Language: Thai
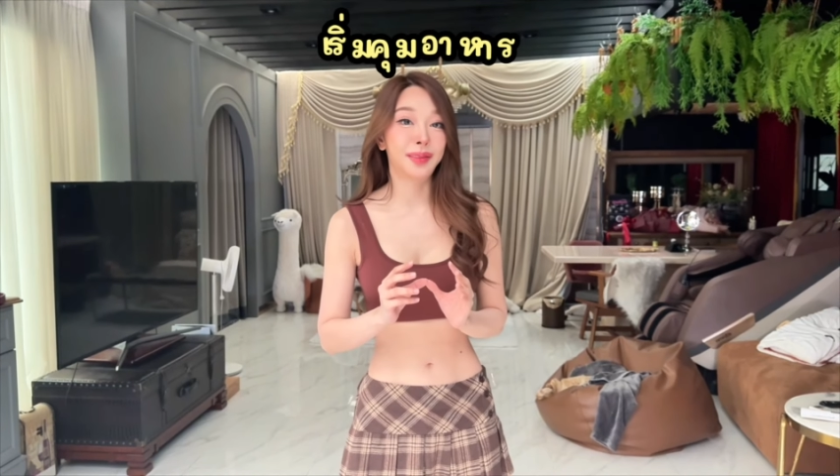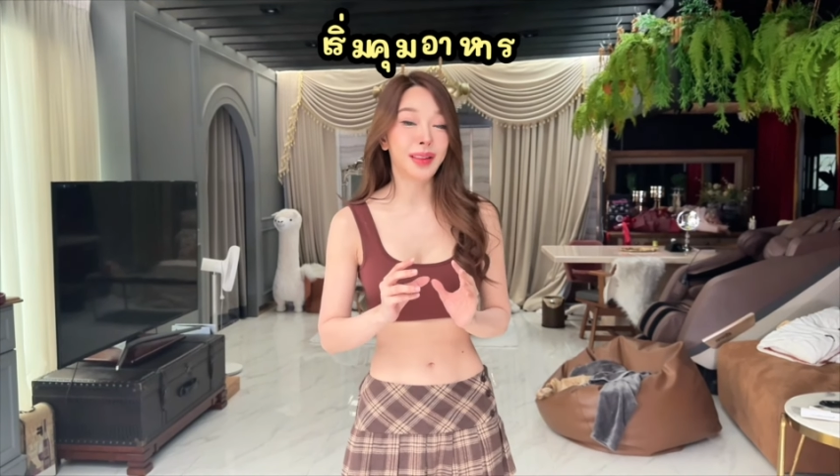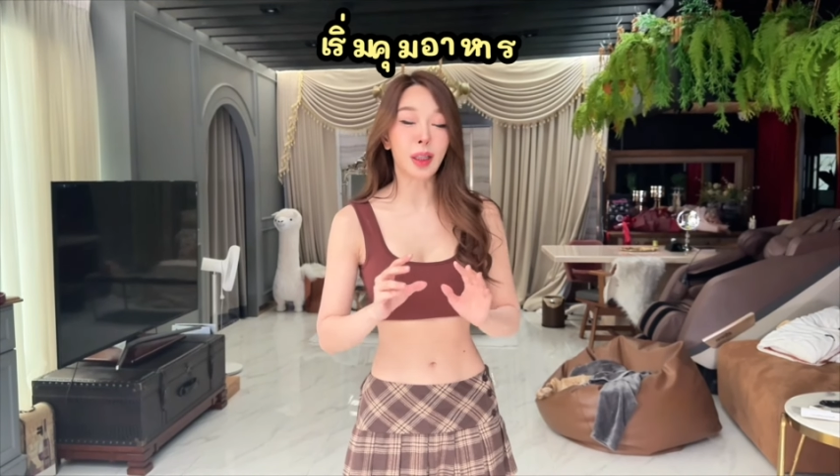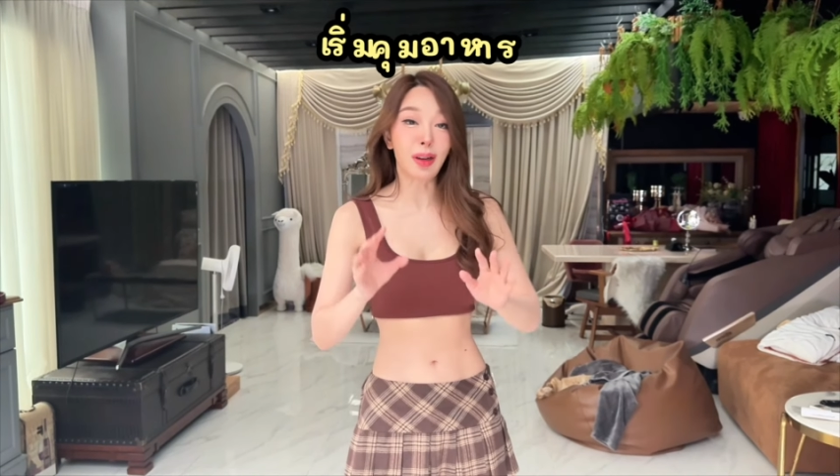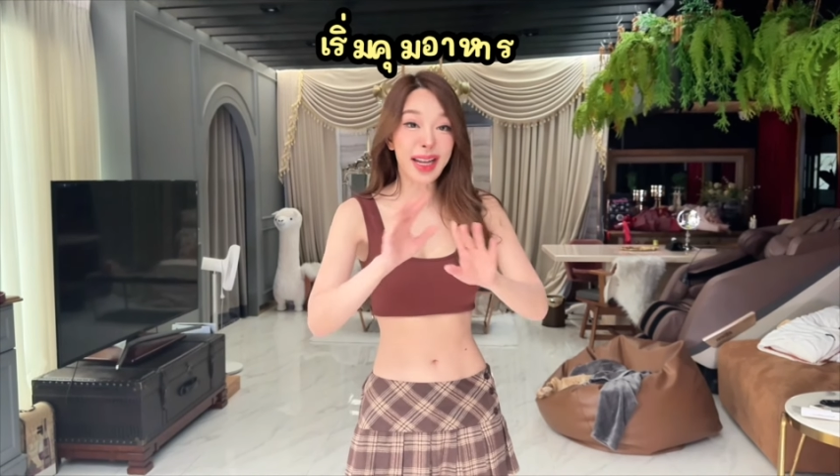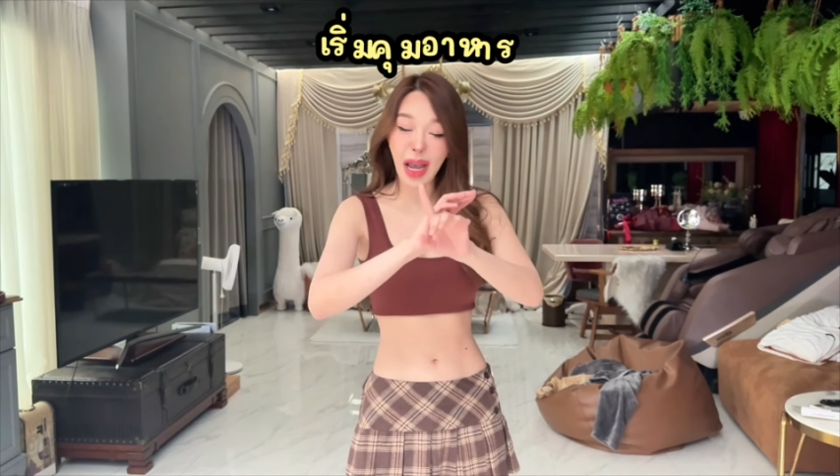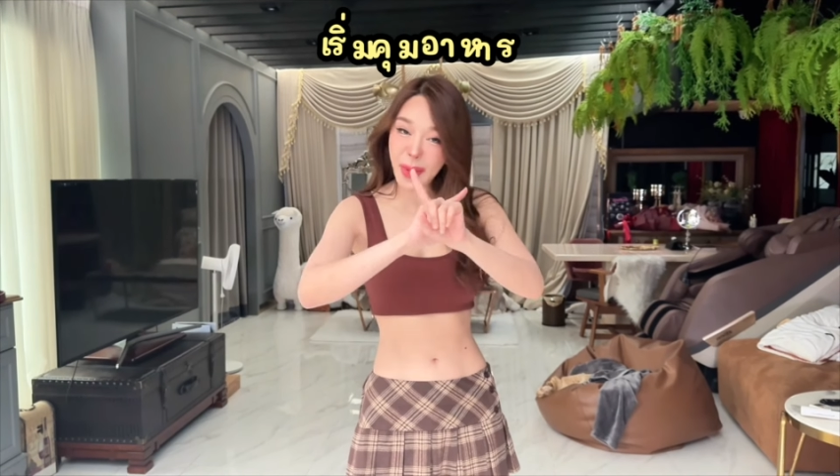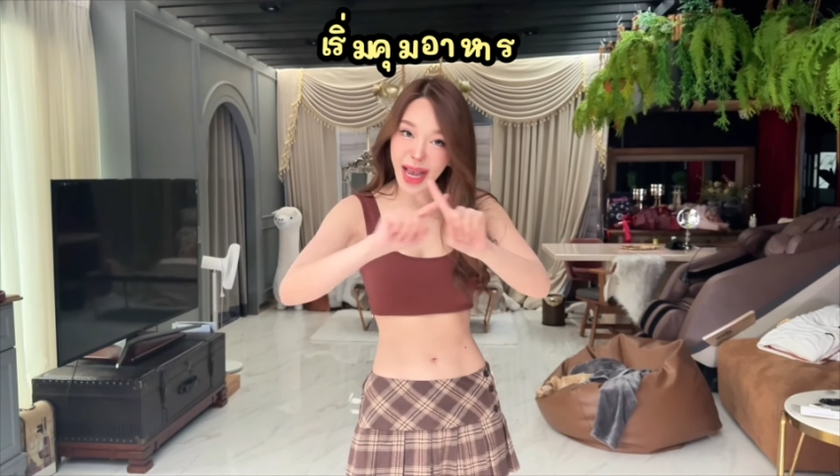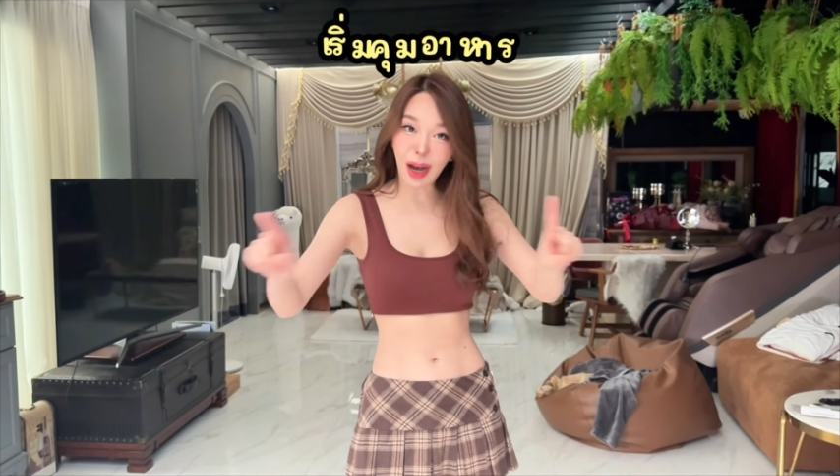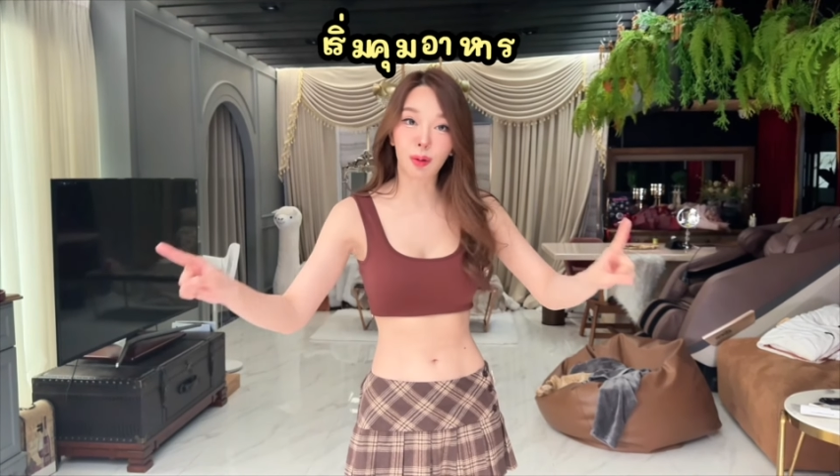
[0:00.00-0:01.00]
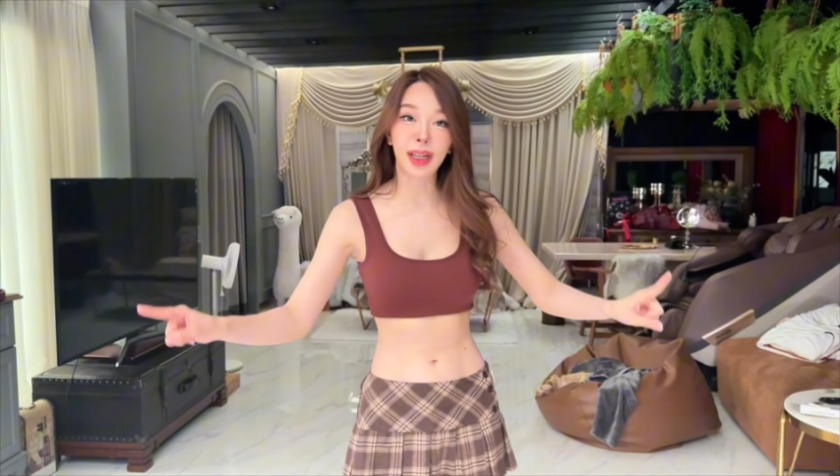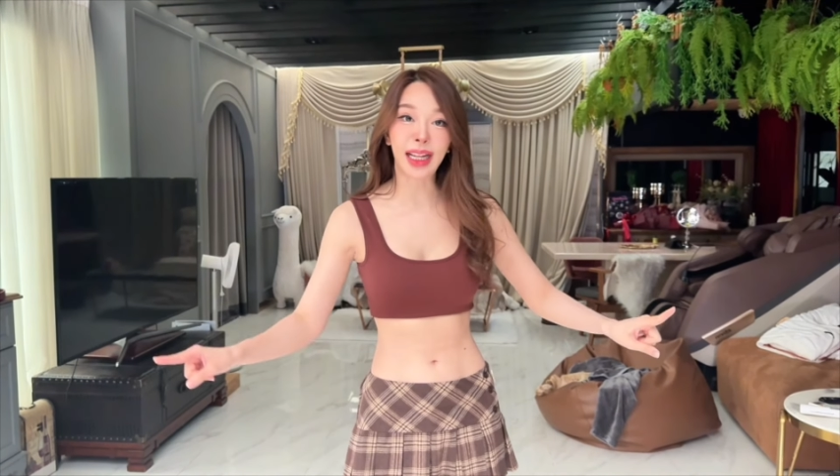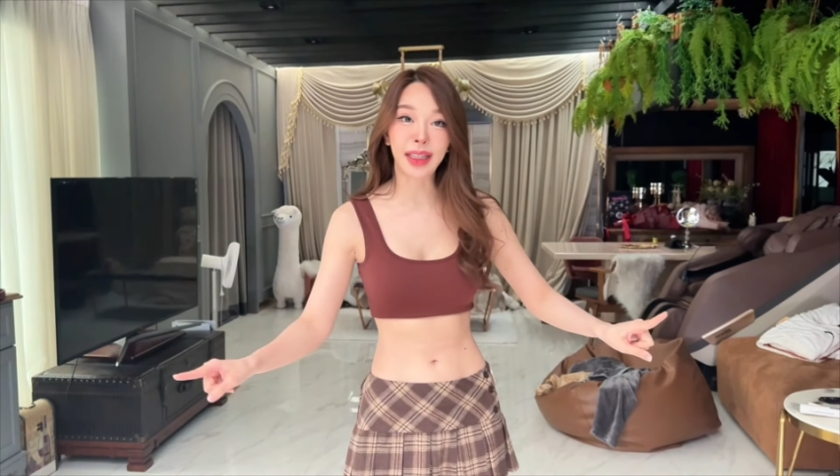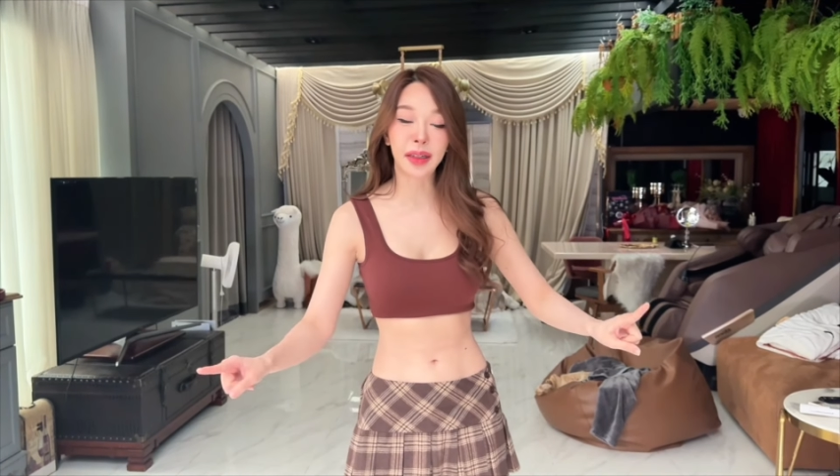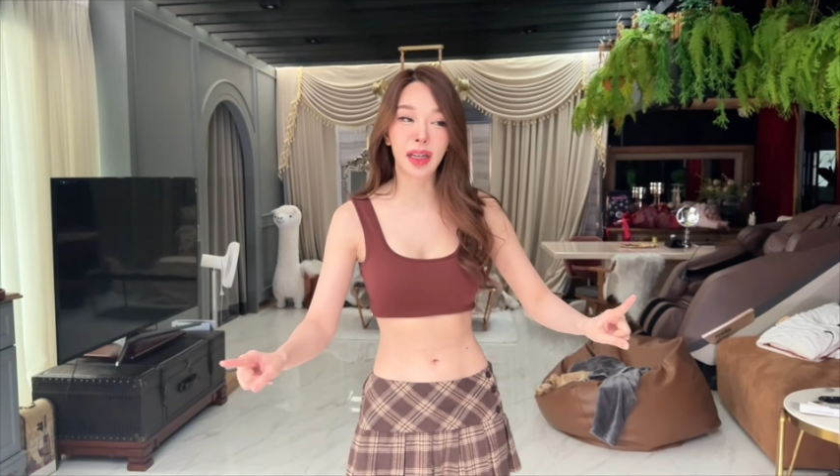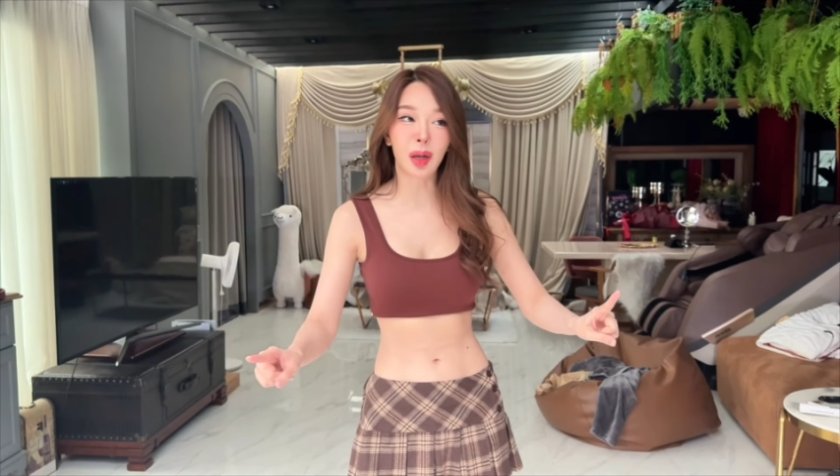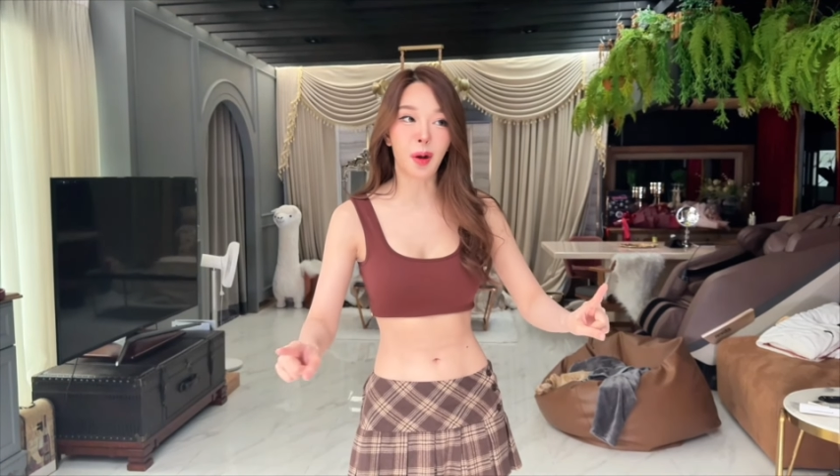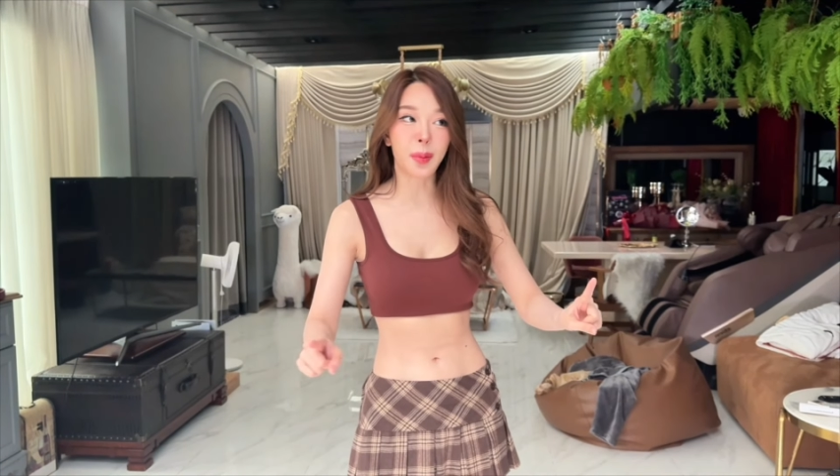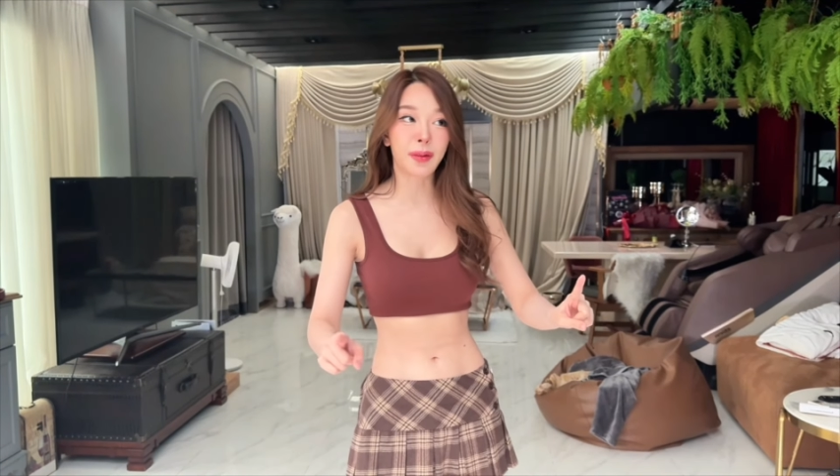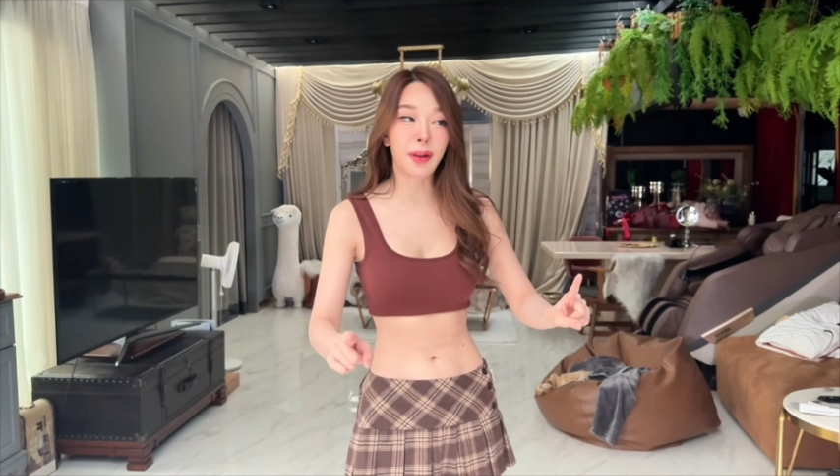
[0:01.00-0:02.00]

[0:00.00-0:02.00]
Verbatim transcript: แต่ตอนแรกยังไม่เอาเลยนะ เทรนเนอร์ก็บอกเลย